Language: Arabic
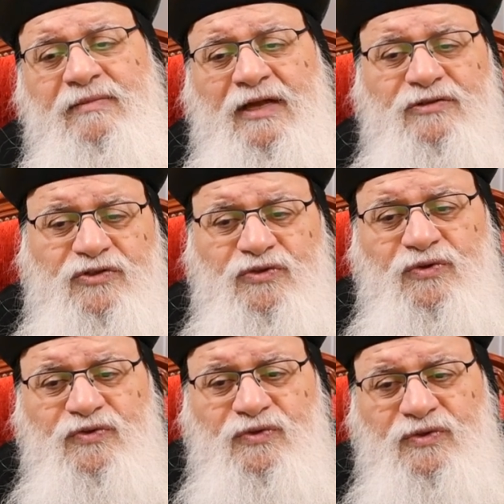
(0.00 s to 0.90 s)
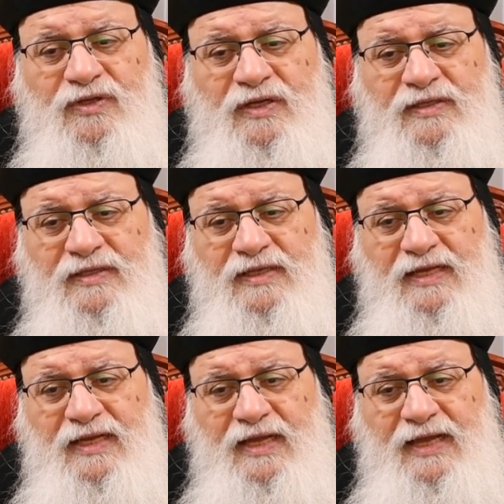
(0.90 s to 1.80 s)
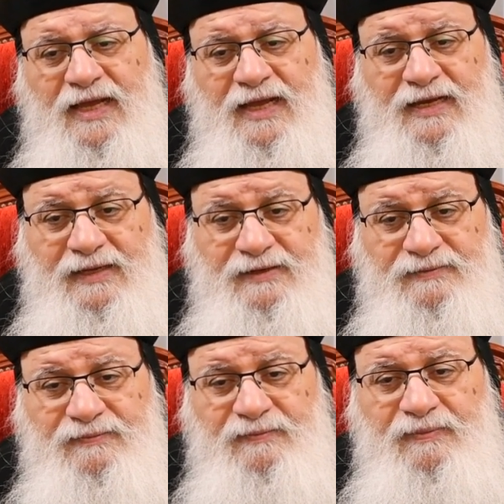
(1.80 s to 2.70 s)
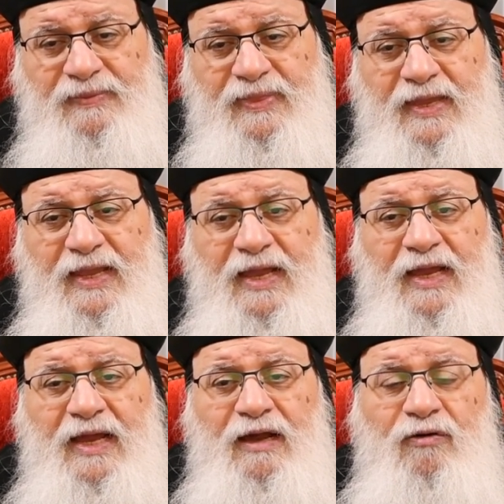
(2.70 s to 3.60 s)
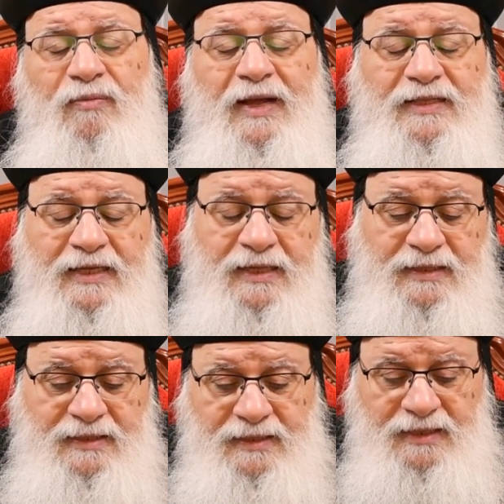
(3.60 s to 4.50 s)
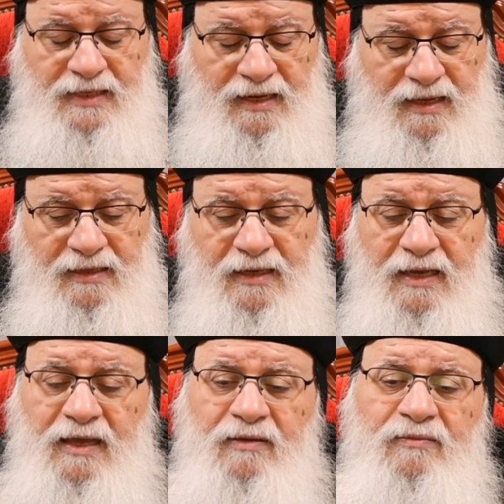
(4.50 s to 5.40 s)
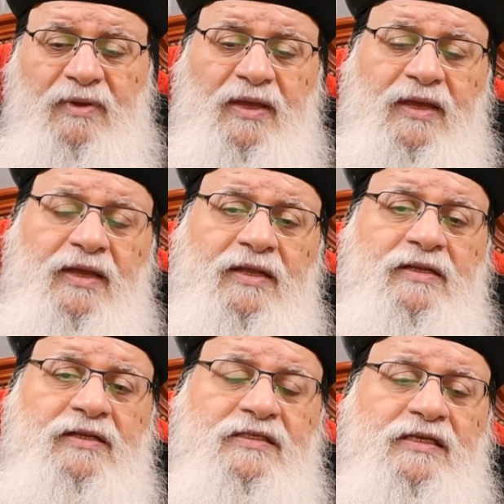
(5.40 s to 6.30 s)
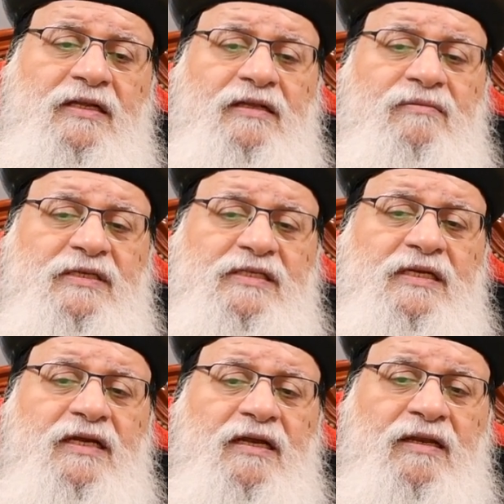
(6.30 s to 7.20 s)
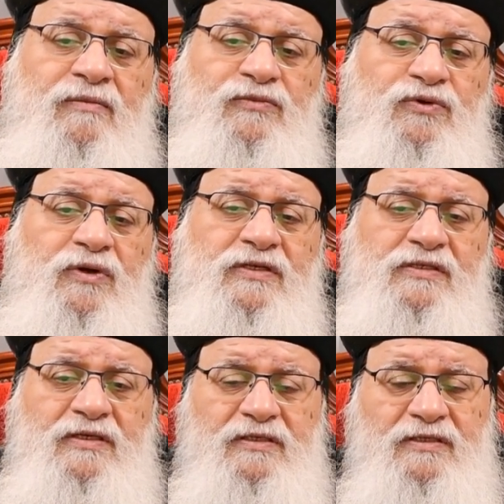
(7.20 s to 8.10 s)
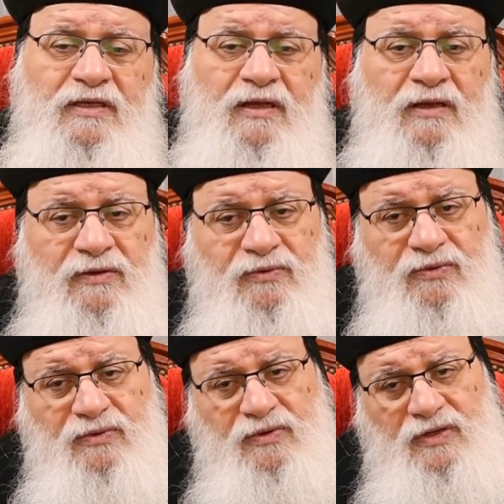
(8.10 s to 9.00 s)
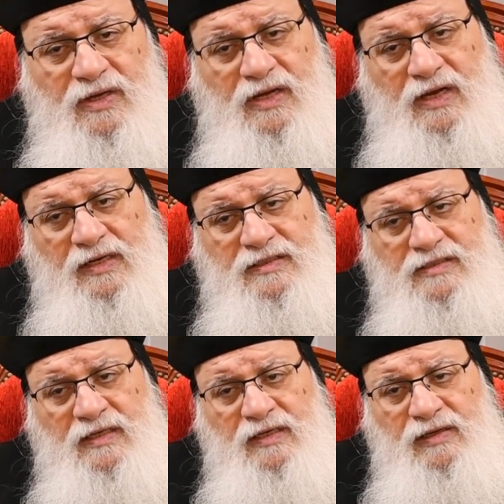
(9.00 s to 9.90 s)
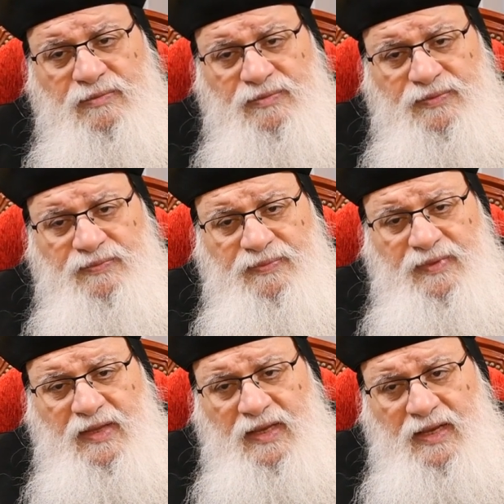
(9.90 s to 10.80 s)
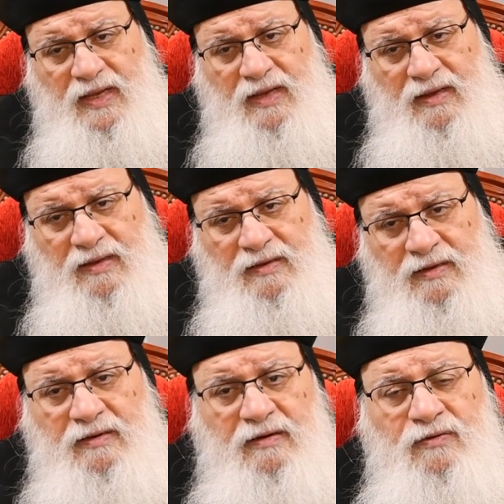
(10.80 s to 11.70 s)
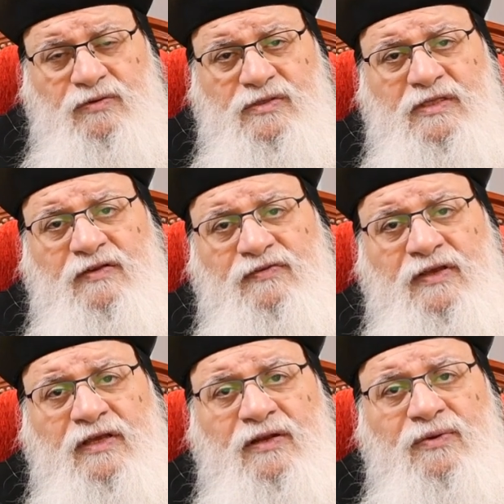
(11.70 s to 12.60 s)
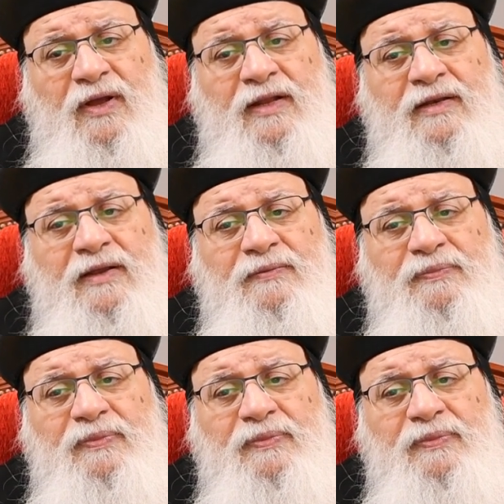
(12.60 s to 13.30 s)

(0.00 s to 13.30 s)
محدش له سلطان عليه وبعدين نيجي الحقيقة هامة أن السيد المسيح لم تكسر سقانه على الصليب نقرأ الجزء ده في إنجيل يوحنا